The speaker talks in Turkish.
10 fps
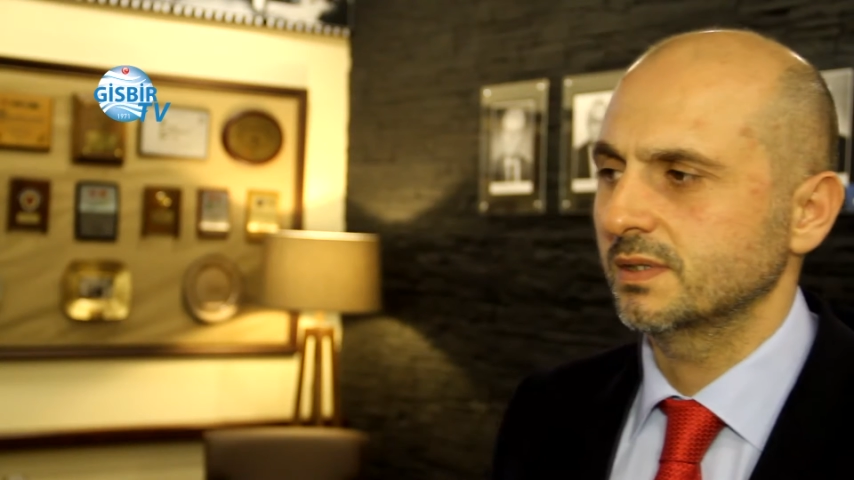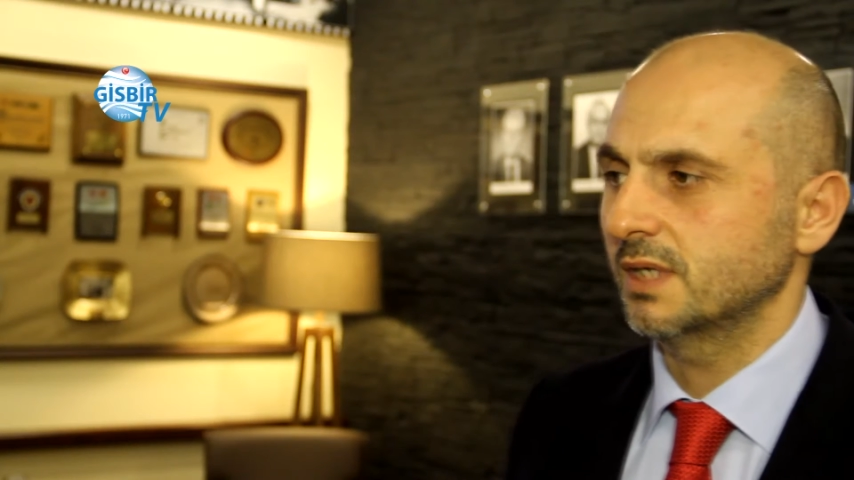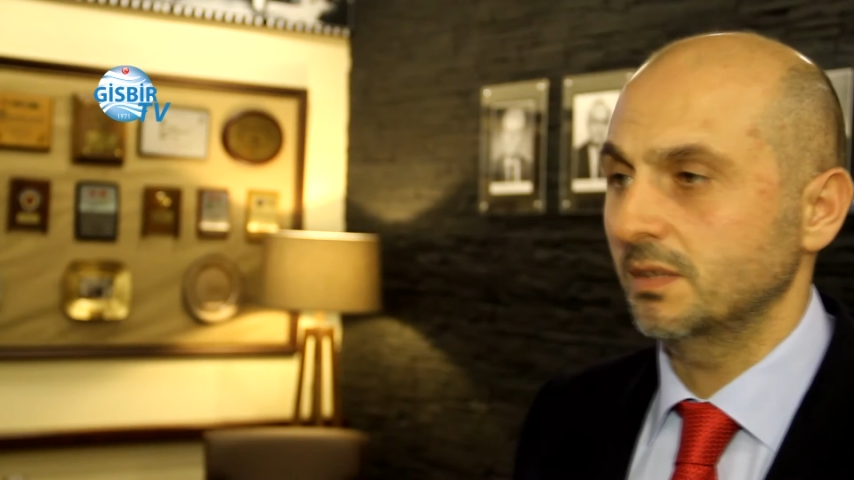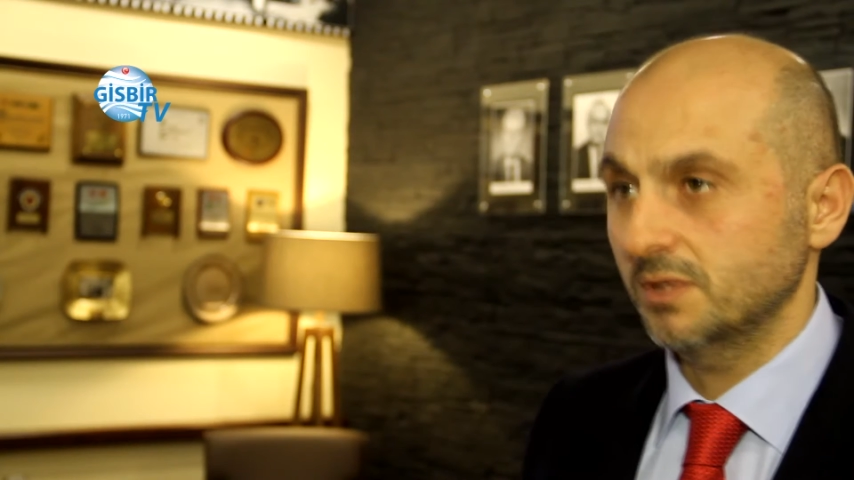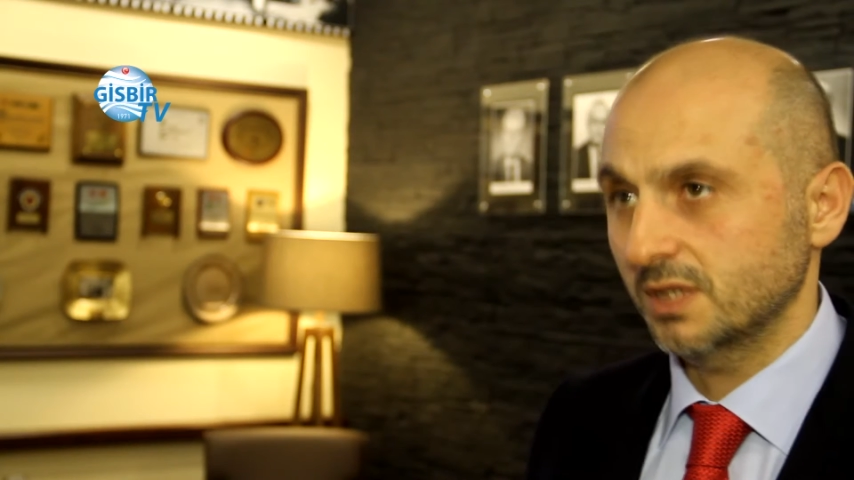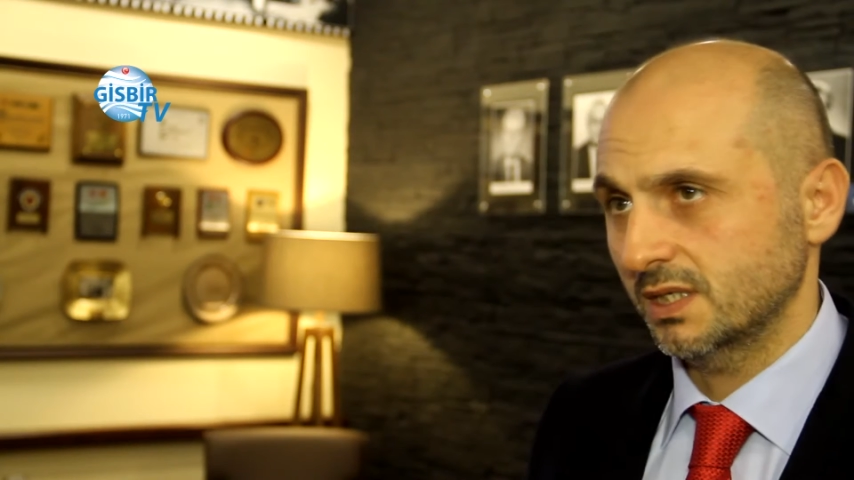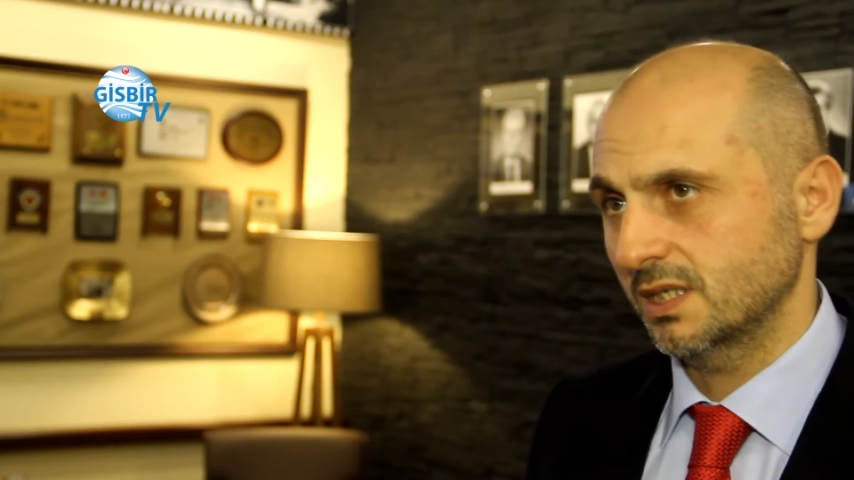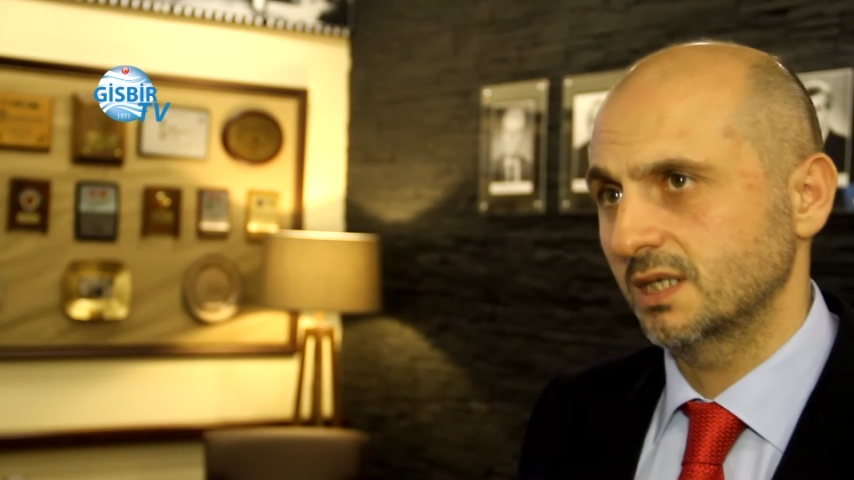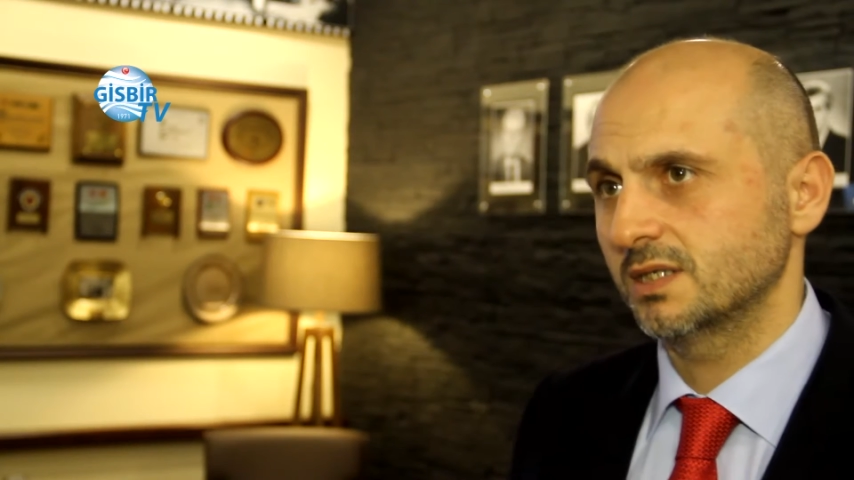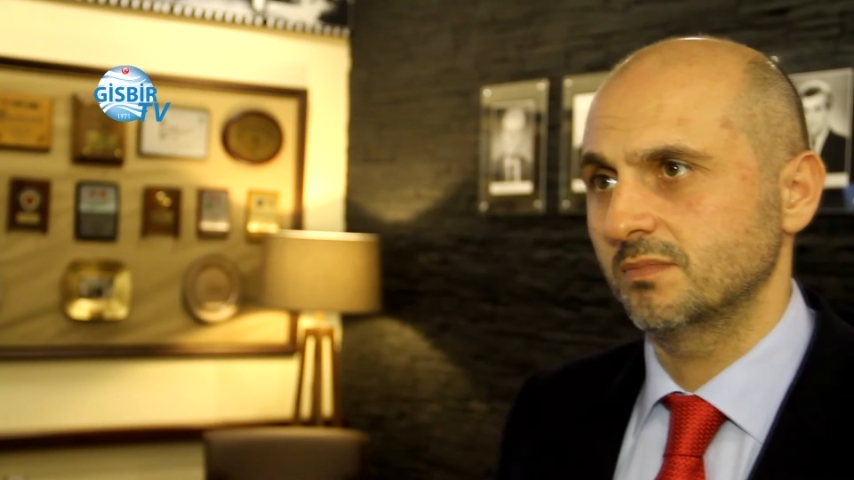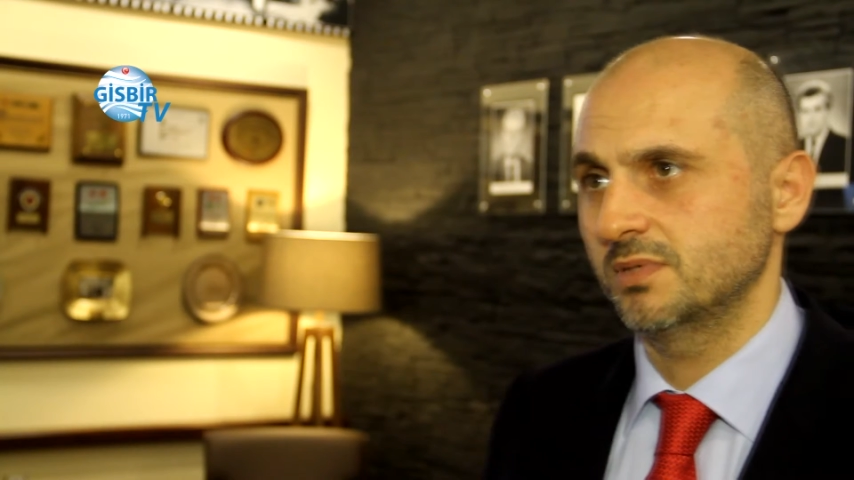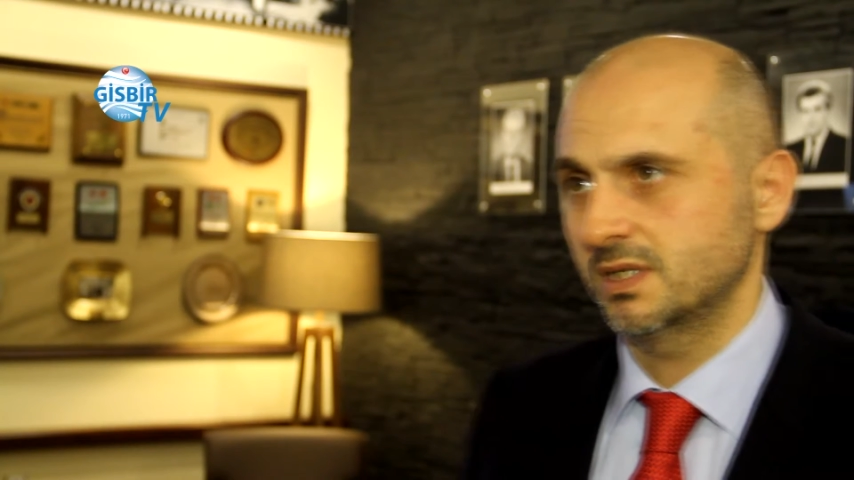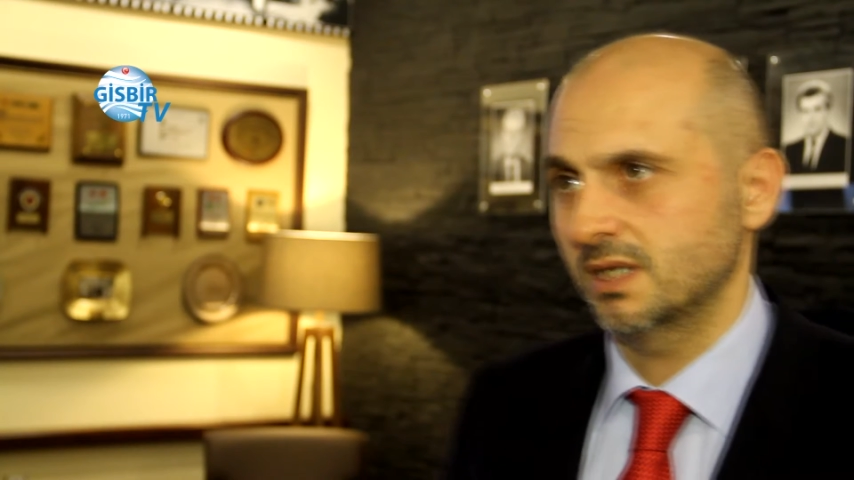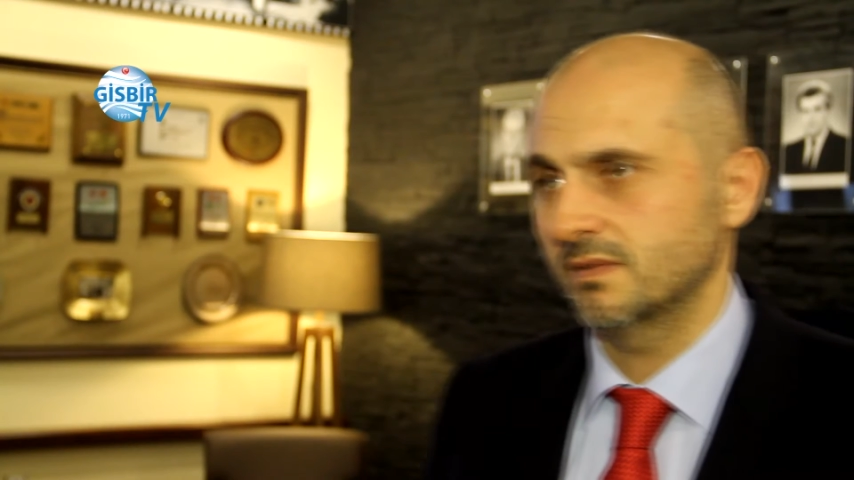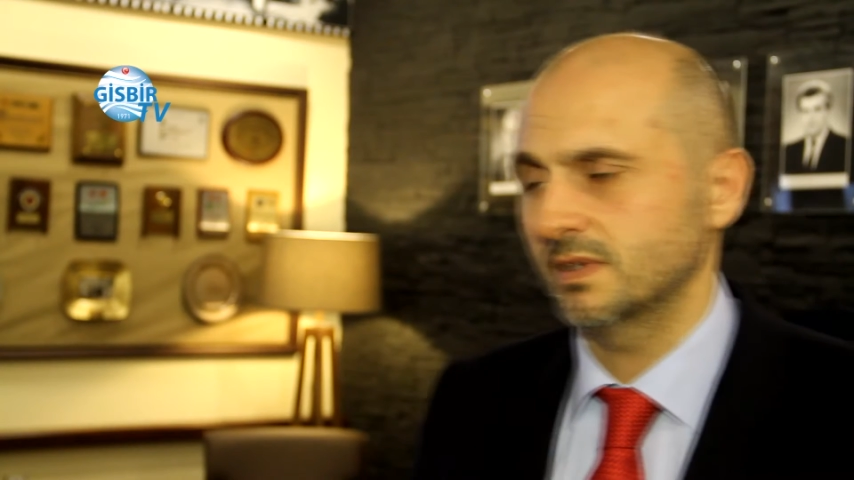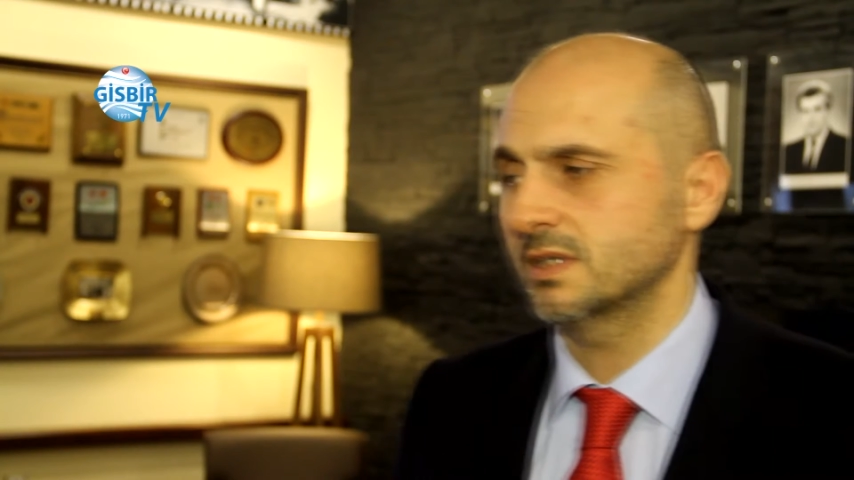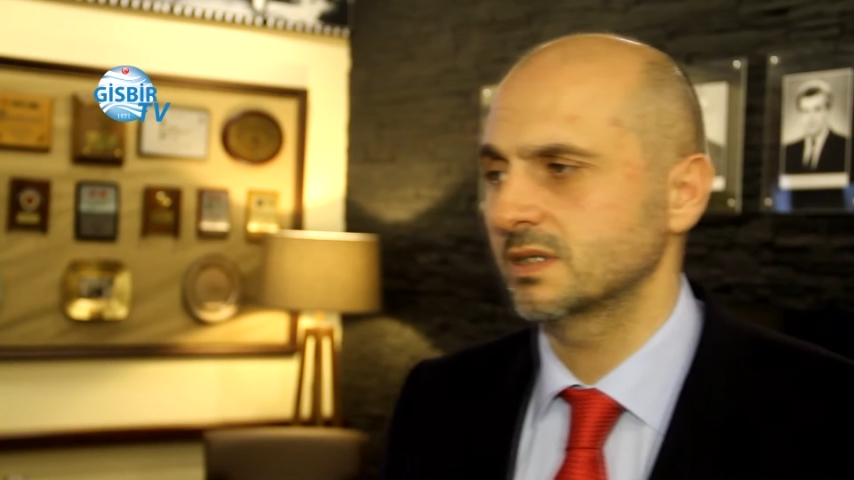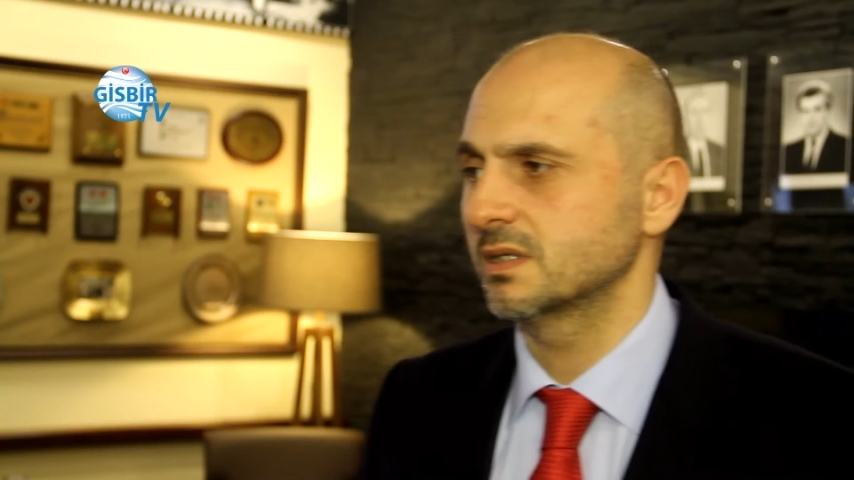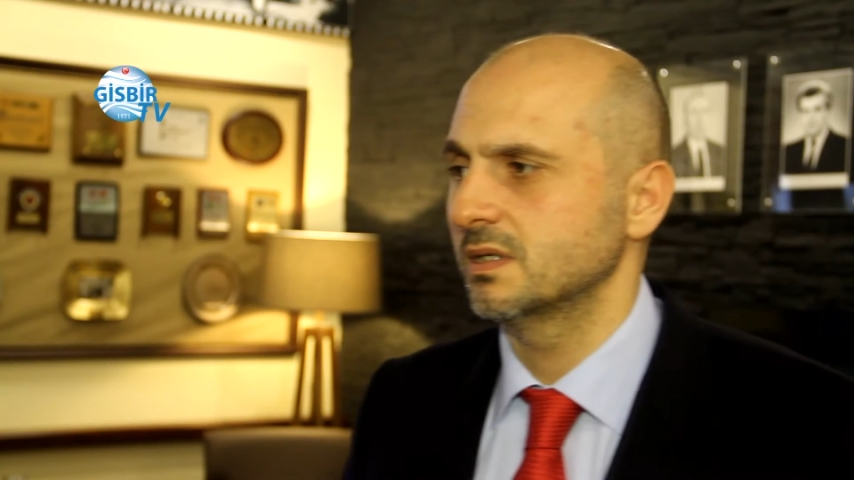Gemi Yan Sanayicileri bizler varız.